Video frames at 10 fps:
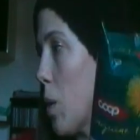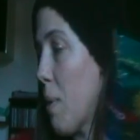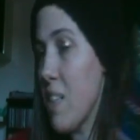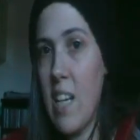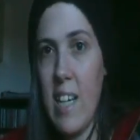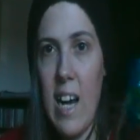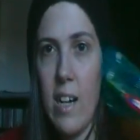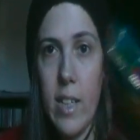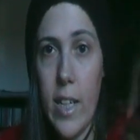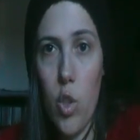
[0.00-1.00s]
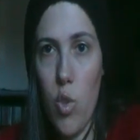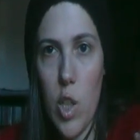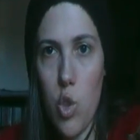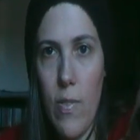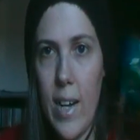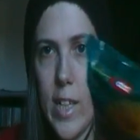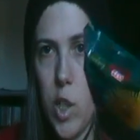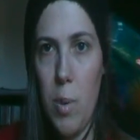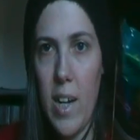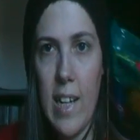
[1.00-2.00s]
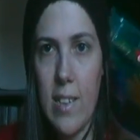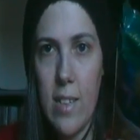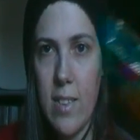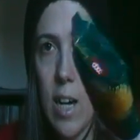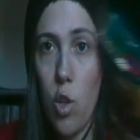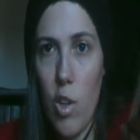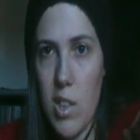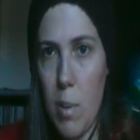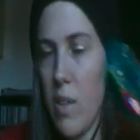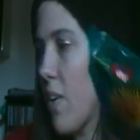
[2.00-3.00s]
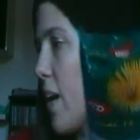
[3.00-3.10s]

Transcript: a parte la carne che non la so fare io perché la tartare non la saprei